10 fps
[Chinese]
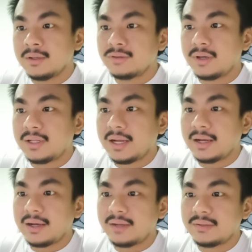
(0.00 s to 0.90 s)
所以
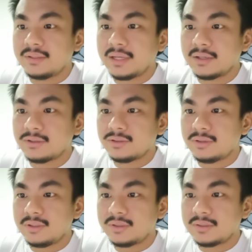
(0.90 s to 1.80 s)
它还是一样
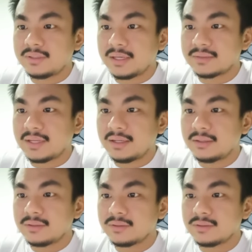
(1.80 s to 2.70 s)
趋势向上，